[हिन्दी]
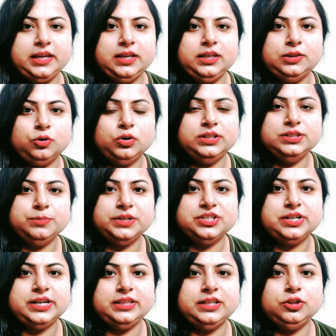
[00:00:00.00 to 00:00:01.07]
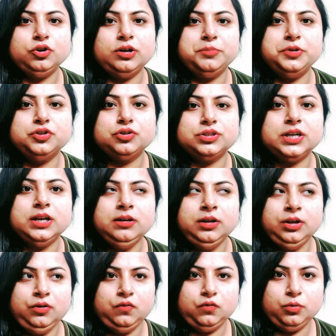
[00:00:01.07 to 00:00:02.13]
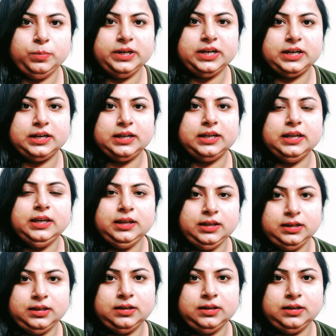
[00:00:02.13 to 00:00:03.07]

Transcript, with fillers: मैगी थोड़ी सी बच गई थी तो हमने सोचा वो बना लेंगे